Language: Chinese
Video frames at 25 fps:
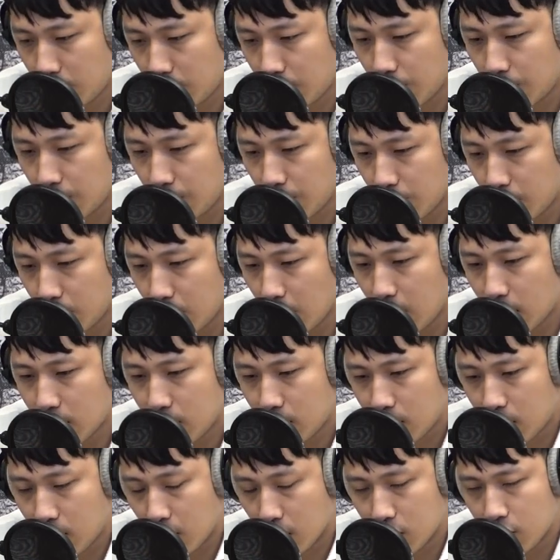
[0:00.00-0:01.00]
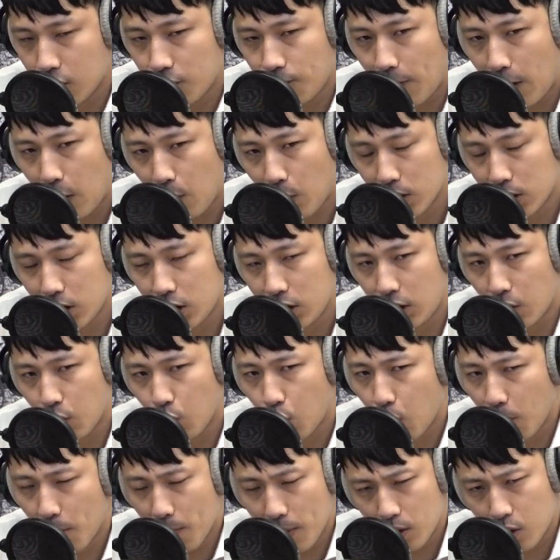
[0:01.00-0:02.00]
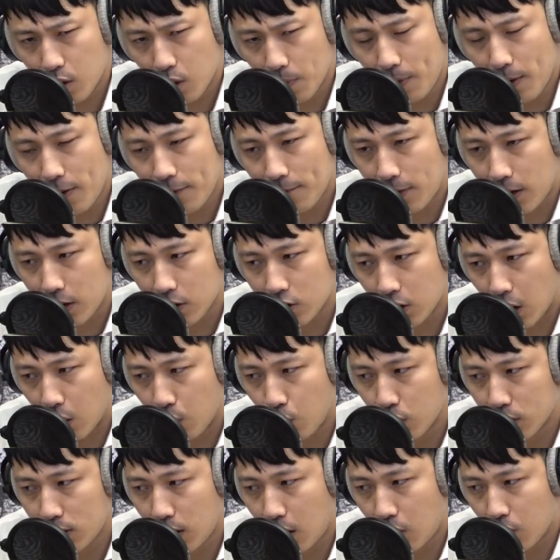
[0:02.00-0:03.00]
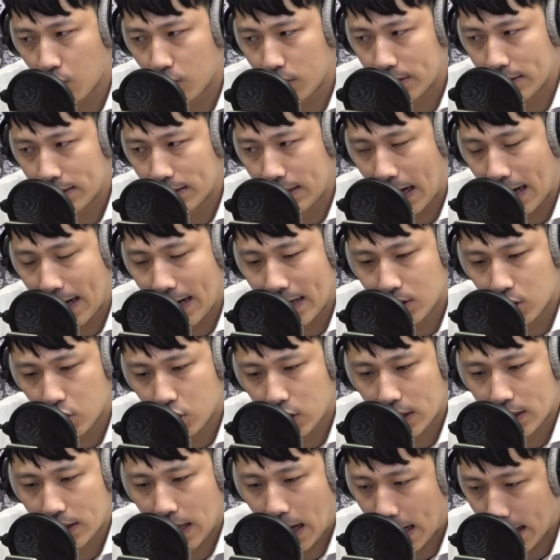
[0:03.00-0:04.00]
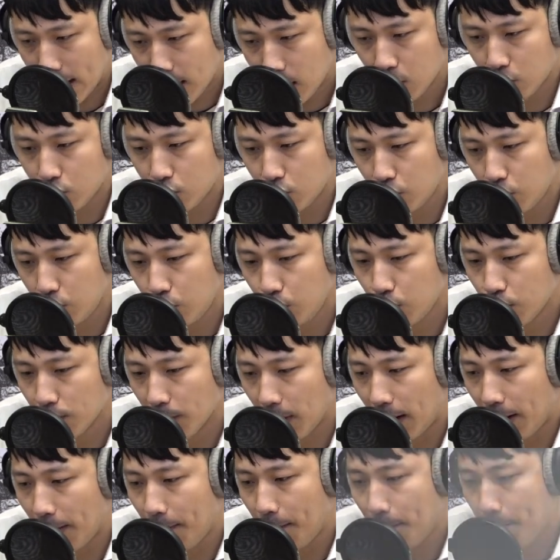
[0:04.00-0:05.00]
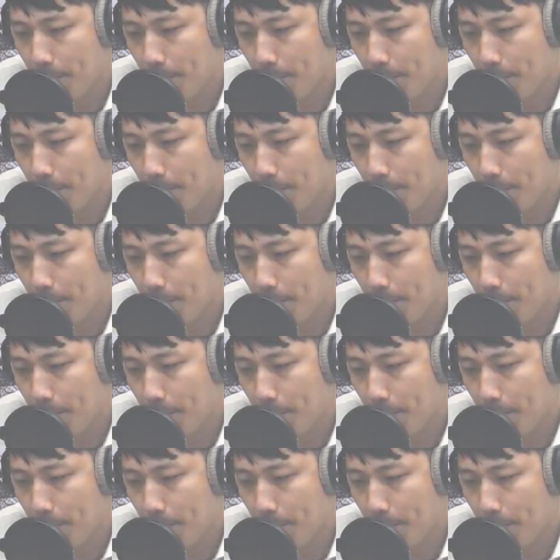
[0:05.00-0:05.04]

是。那可是发话地点，我们有办法掌握到大概是哪一个区域吗？